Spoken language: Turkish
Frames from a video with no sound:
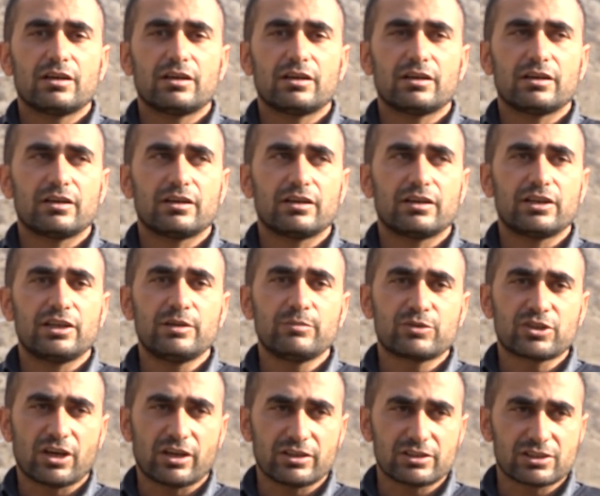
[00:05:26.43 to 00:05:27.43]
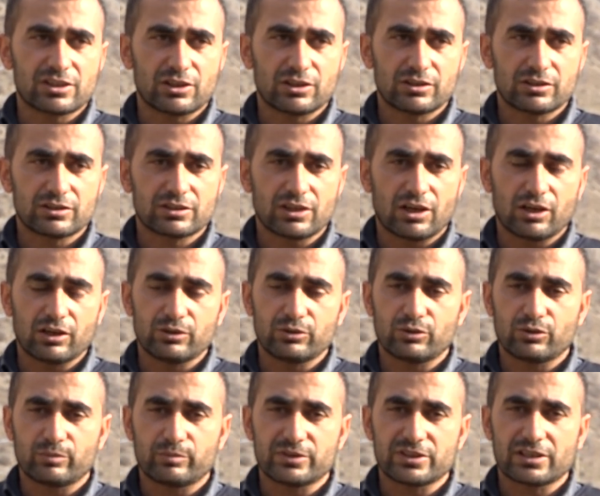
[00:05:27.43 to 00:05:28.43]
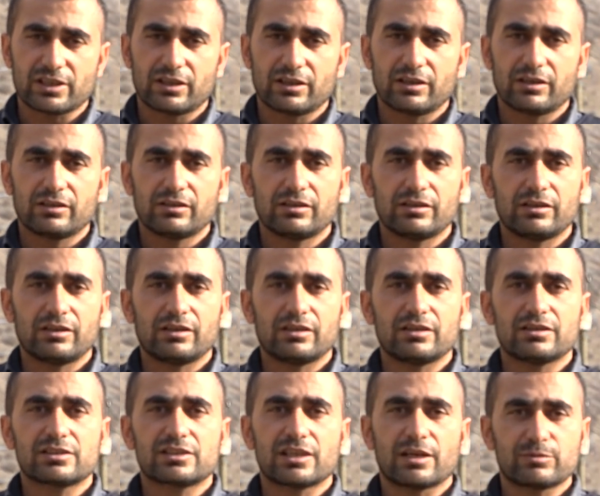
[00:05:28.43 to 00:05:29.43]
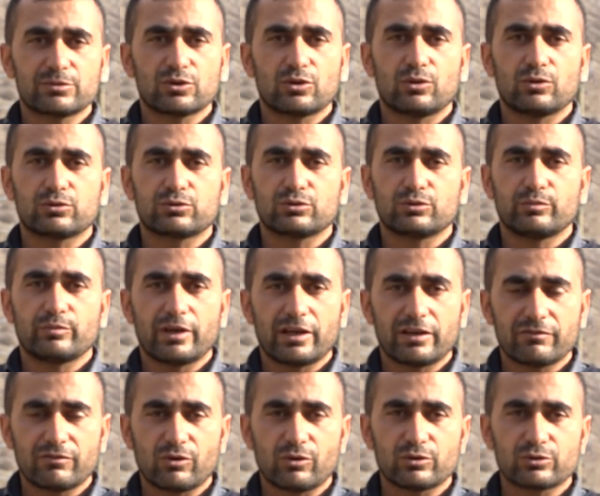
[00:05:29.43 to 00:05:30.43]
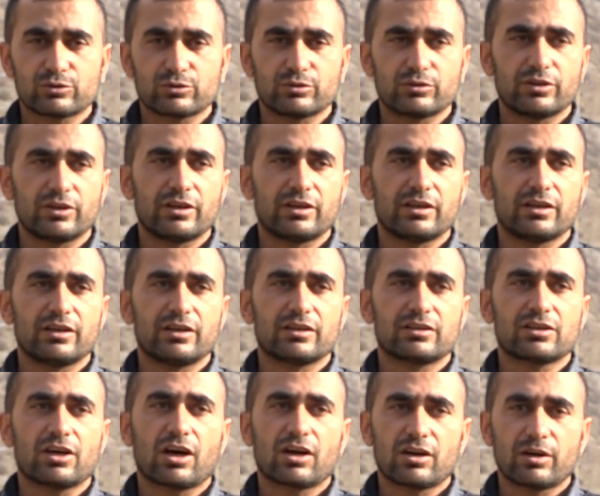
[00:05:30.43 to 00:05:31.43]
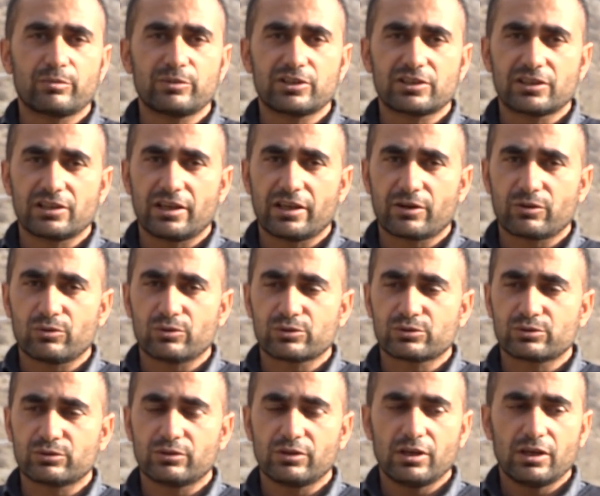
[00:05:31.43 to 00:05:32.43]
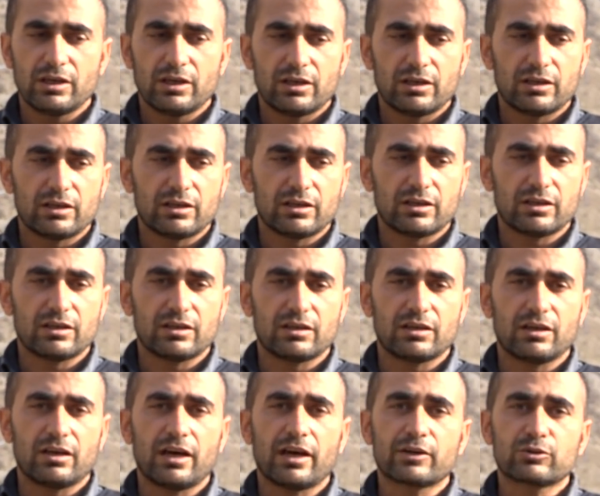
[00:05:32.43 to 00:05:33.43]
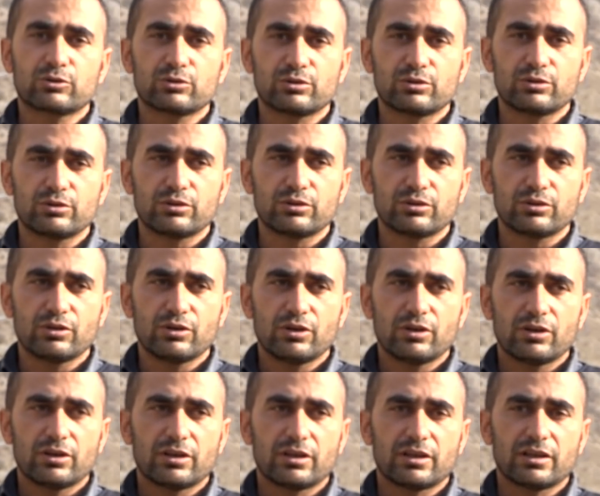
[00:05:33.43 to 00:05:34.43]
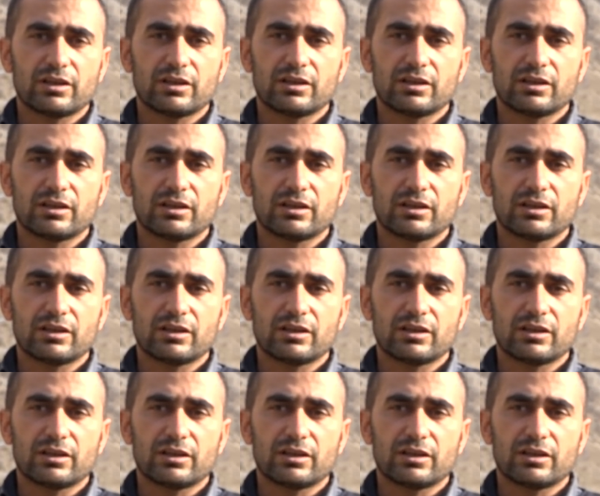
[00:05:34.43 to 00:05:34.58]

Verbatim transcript: e, imkanı sa sağlıyor bize. E, sebze olsun, meyve olsun, e, tarla bitkileri olsun. E, her türlü e,